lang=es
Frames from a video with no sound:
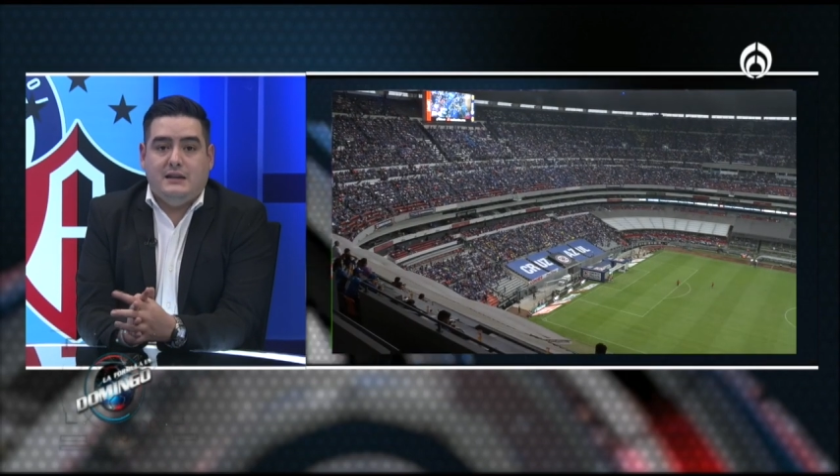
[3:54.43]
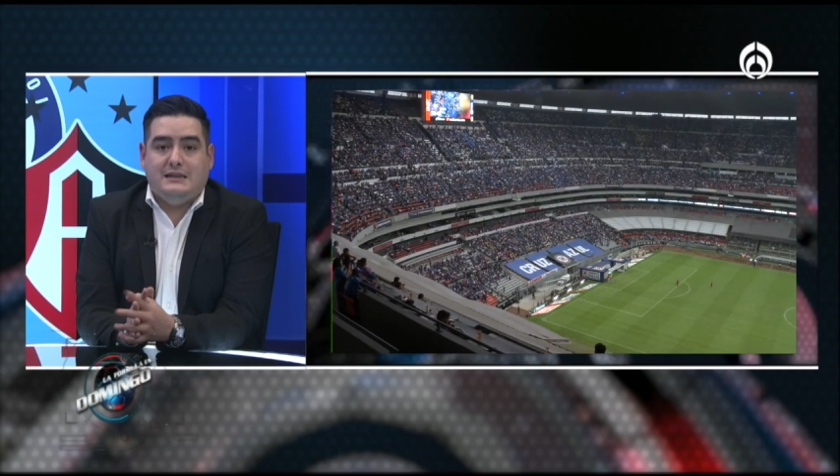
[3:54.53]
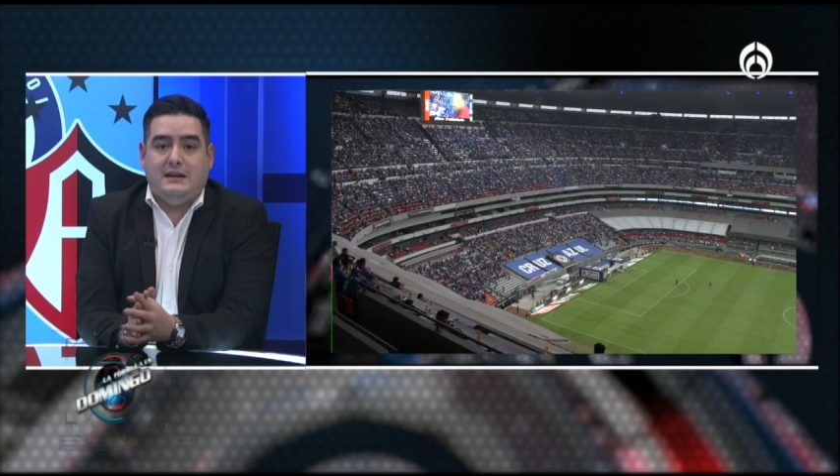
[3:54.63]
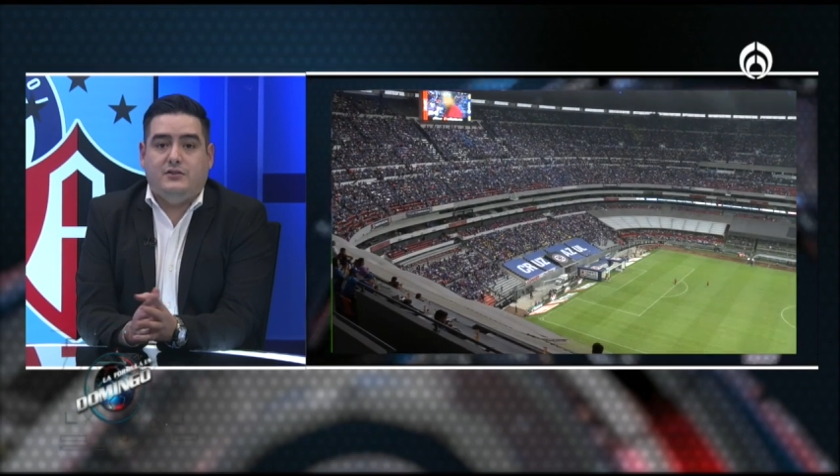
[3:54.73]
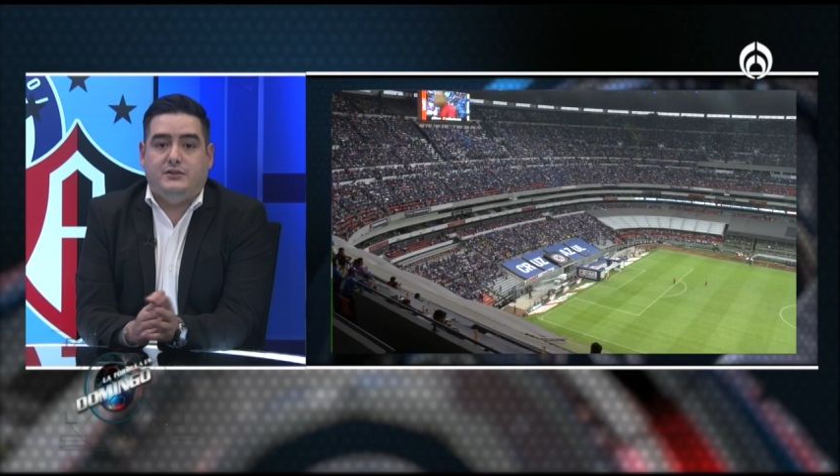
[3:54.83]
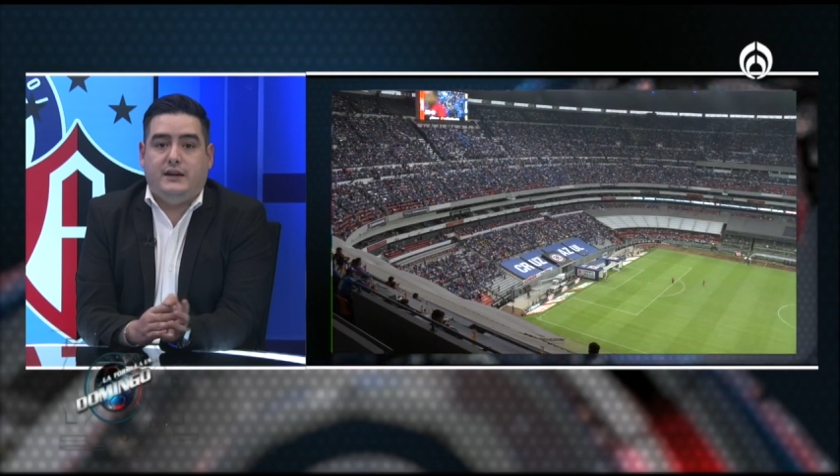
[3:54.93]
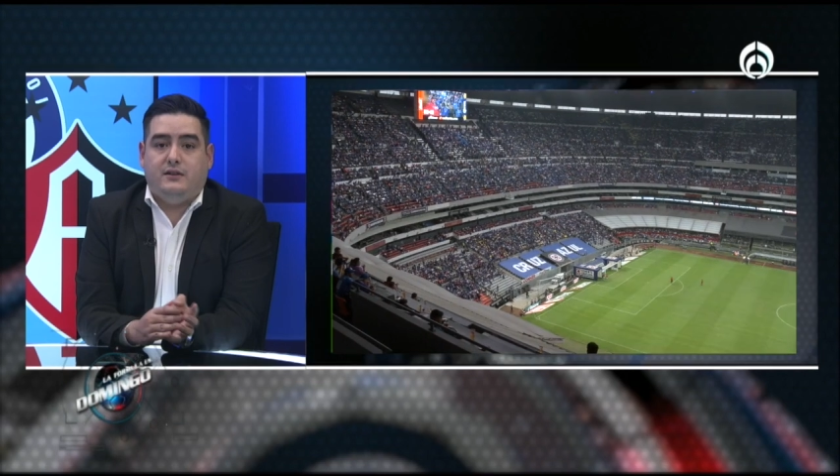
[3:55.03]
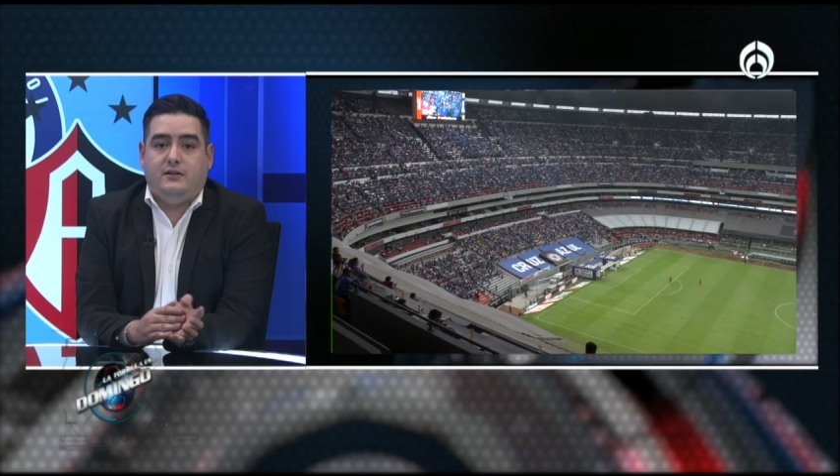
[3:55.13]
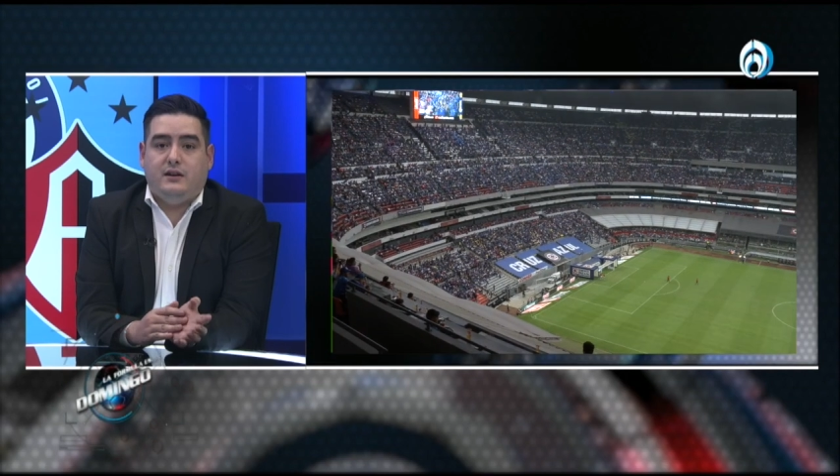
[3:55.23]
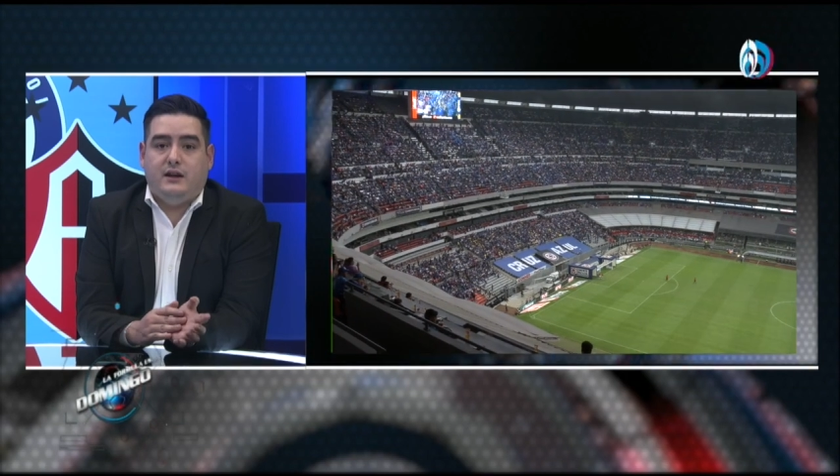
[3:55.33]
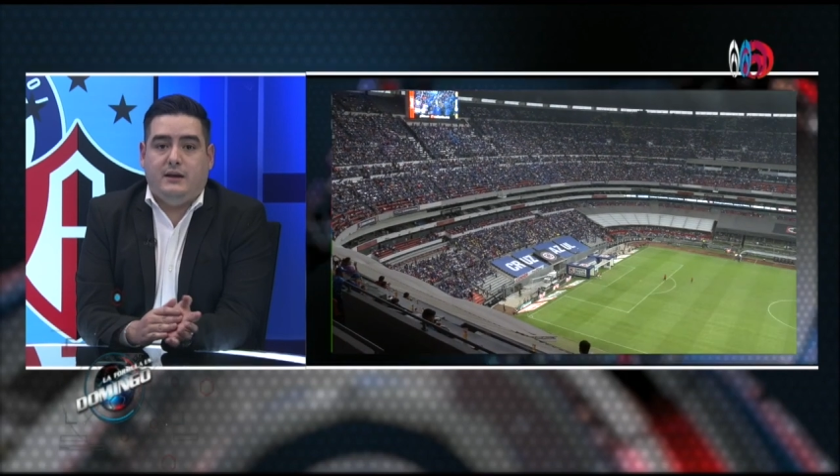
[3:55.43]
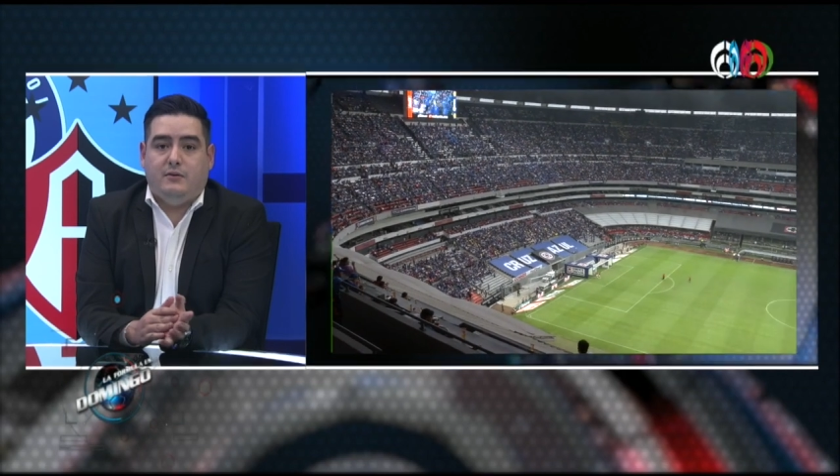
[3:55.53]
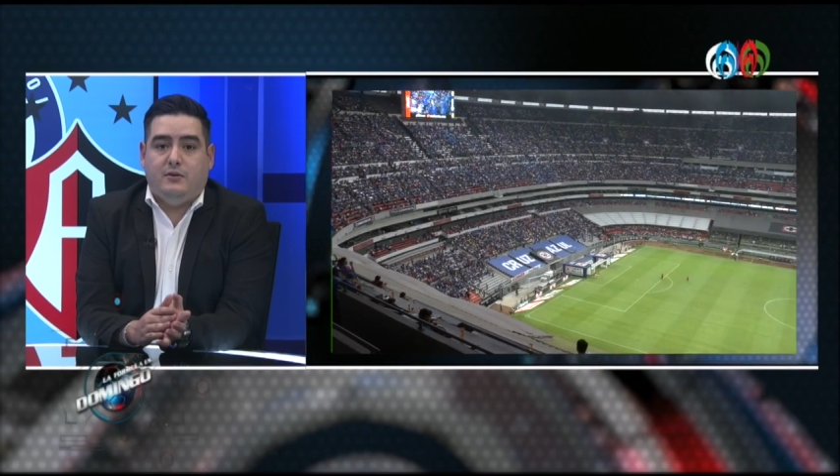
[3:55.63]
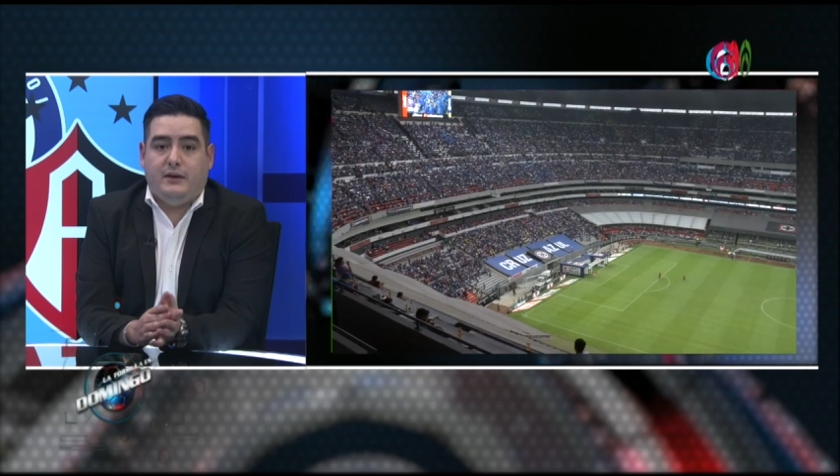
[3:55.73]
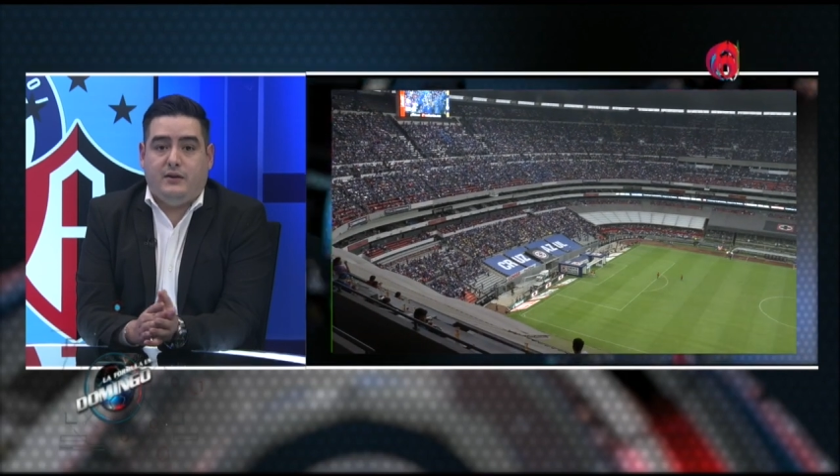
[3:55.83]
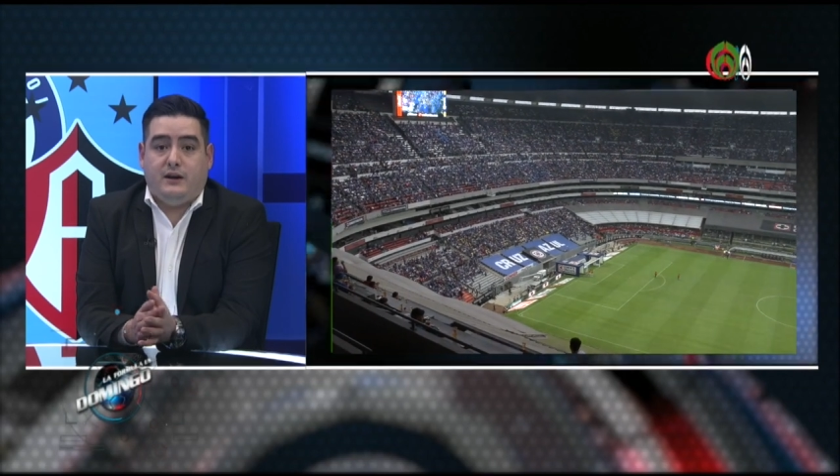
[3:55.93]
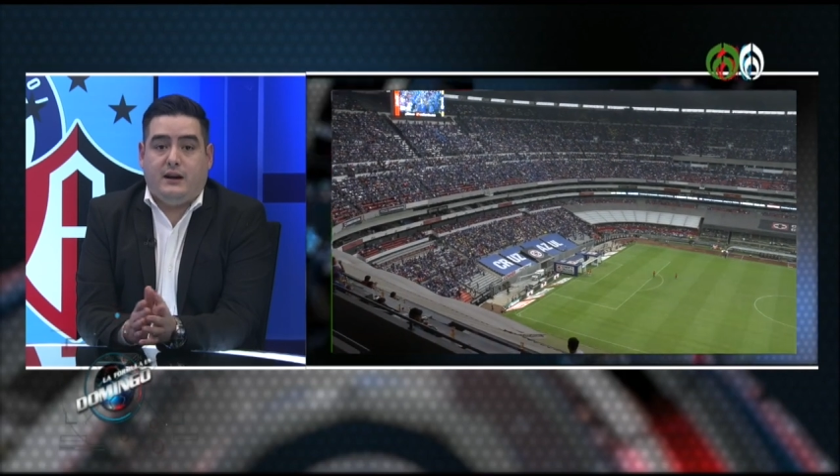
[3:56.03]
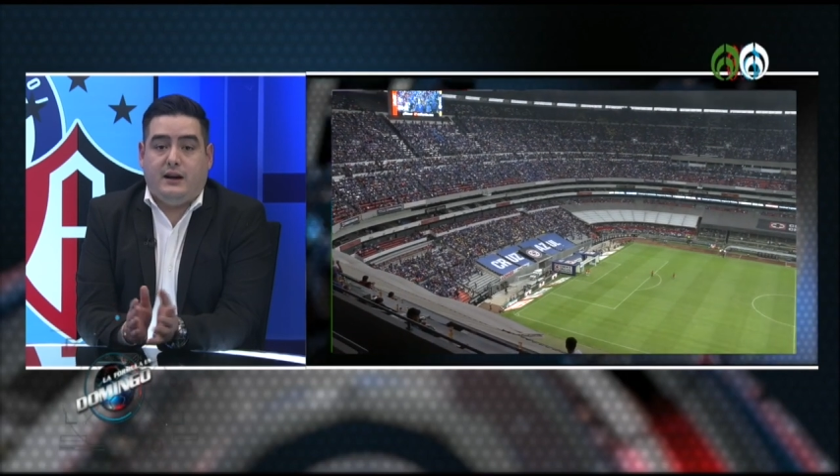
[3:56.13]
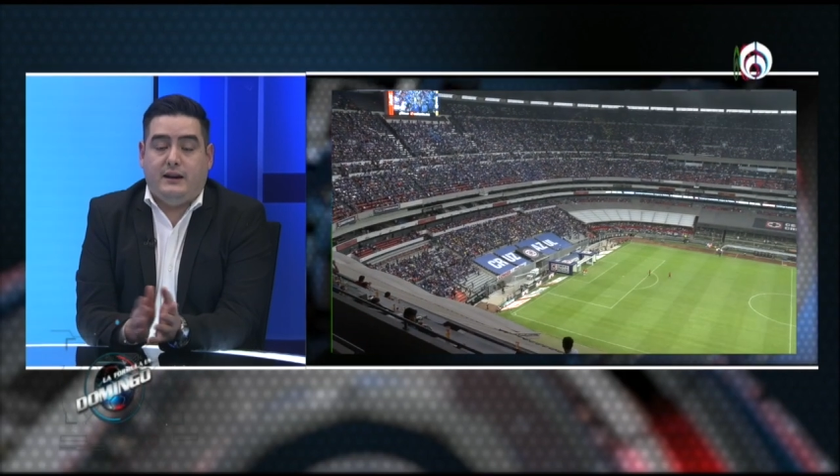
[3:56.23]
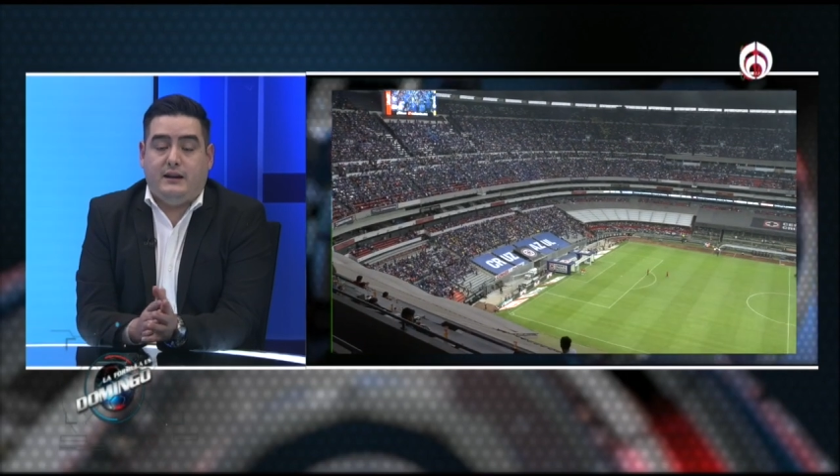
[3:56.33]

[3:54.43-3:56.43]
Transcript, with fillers: se los dieron y volvieron a caer